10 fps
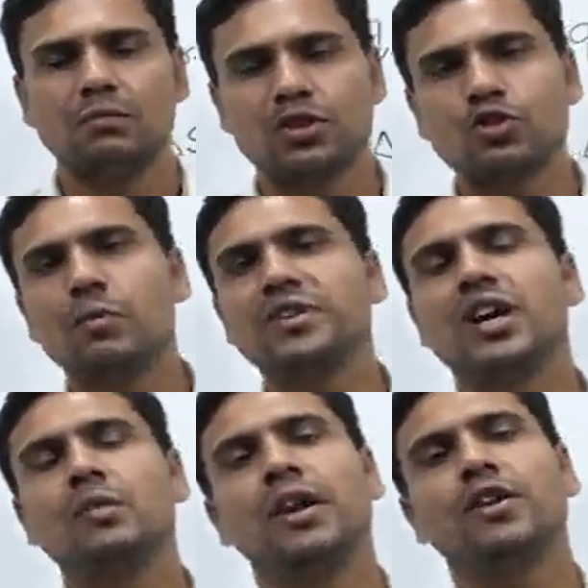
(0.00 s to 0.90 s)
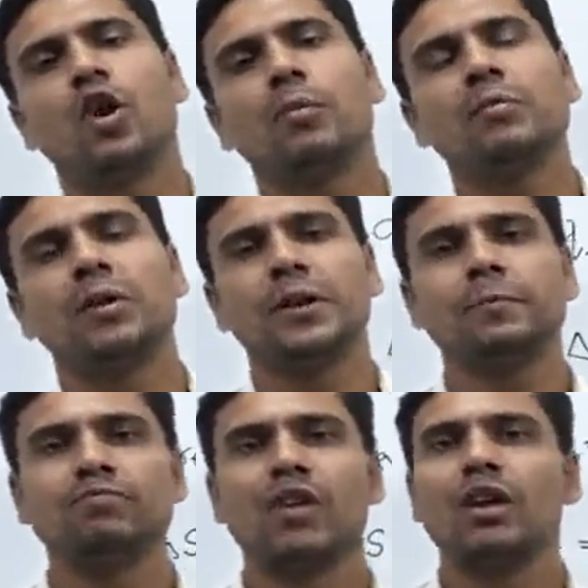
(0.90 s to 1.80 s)
बच्चों अभी तक हम एंट्रोपी
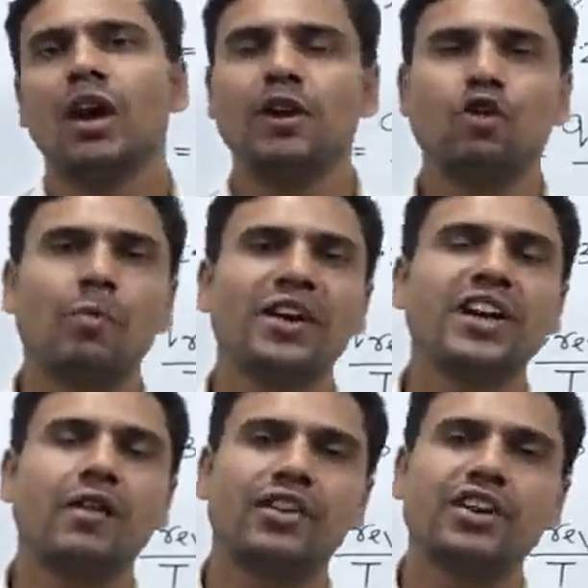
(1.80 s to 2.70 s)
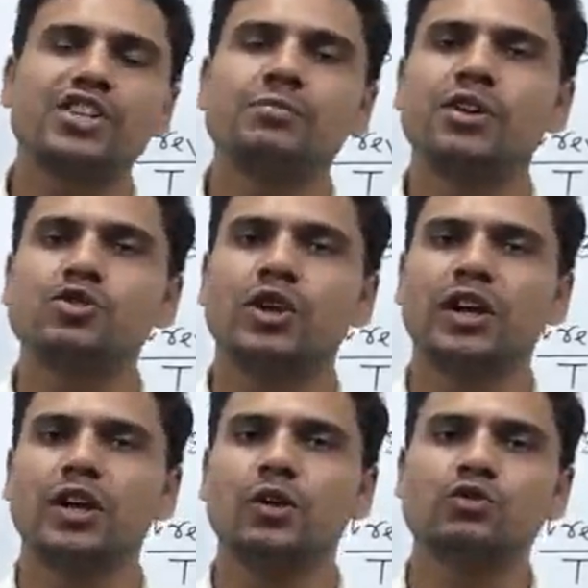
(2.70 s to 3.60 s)
में एंट्रोपी की डेफिनेशन पढ़ चुके
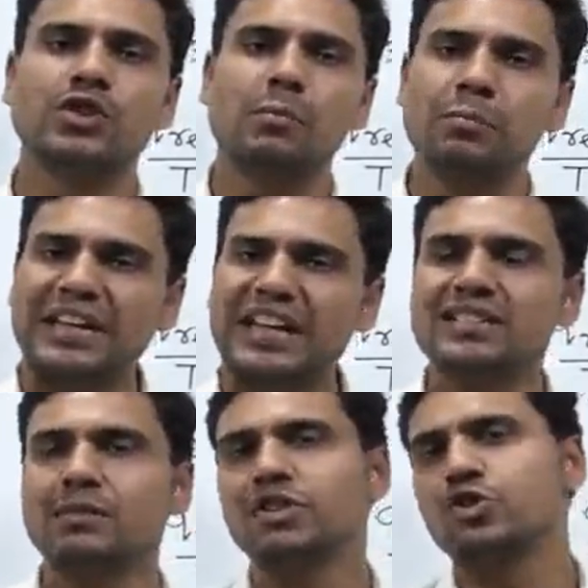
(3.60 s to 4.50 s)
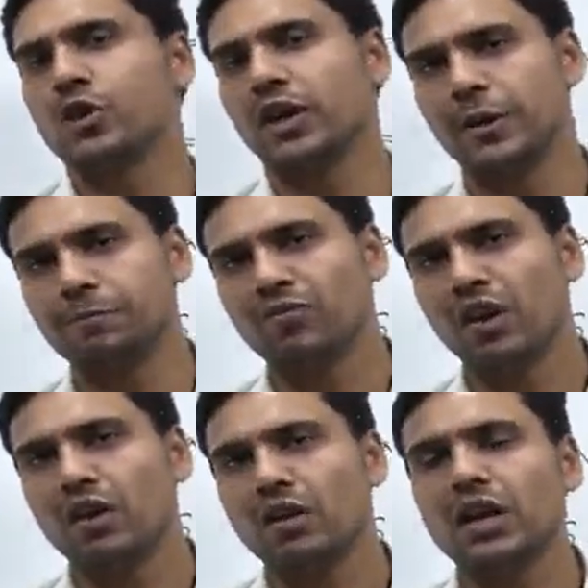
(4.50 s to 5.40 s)
हैं और उसका मीनिंग समझ चुके हैं
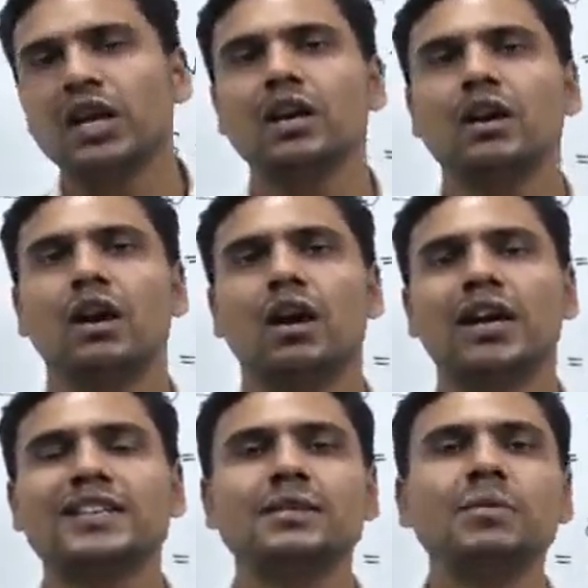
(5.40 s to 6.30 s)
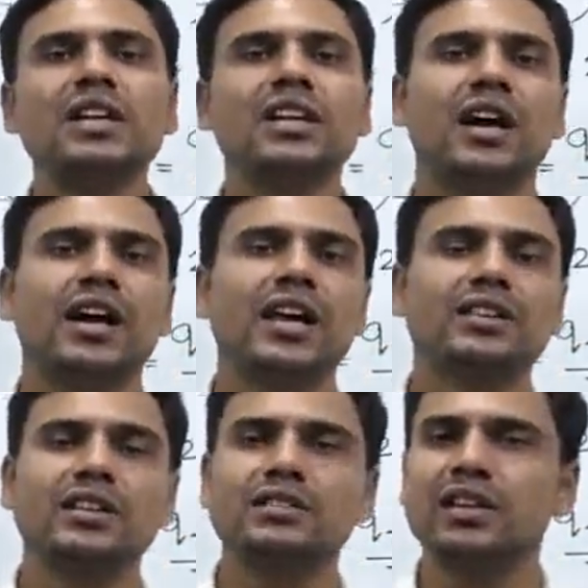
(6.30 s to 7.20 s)
कि आ, किसी भी निकाय या
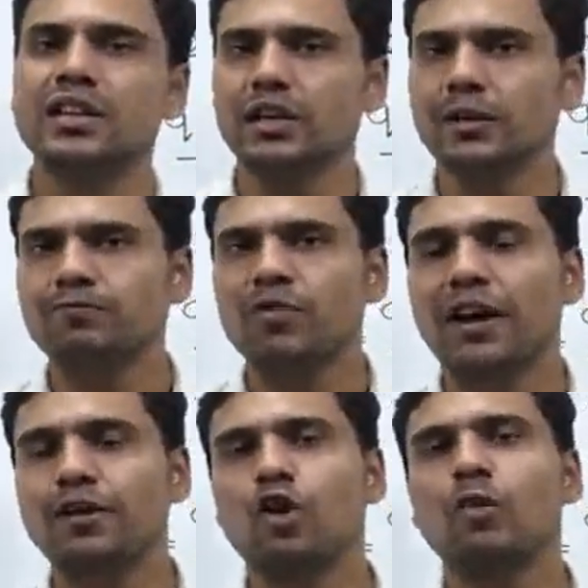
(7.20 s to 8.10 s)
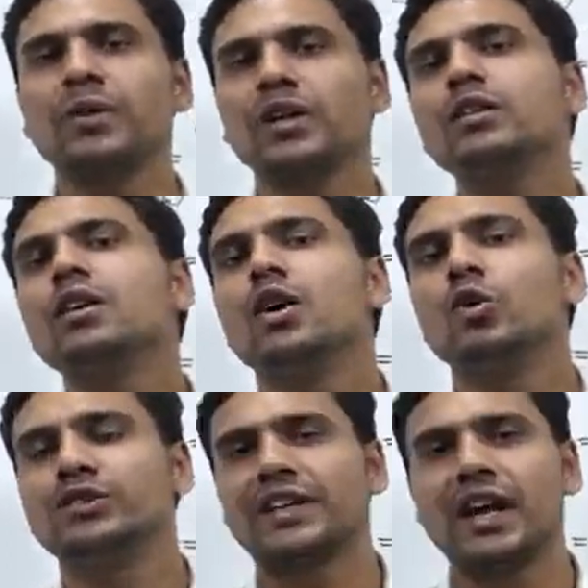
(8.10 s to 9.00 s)
तंत्र की एंट्रोपी
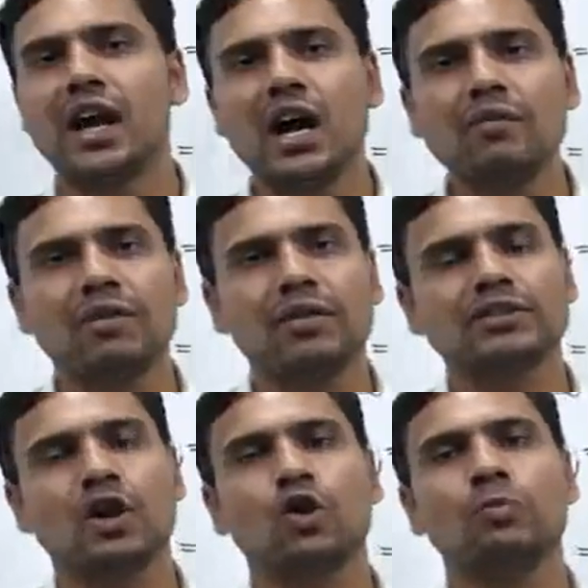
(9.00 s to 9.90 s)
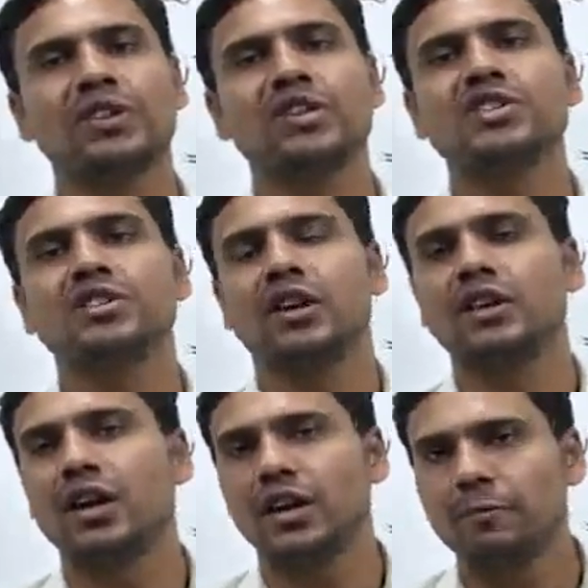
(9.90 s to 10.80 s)
उसकी अव्यवस्था को प्रदर्शित
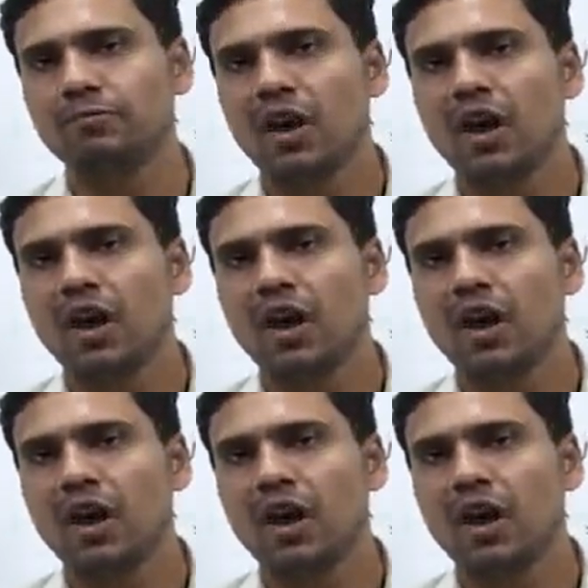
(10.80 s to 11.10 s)
करता है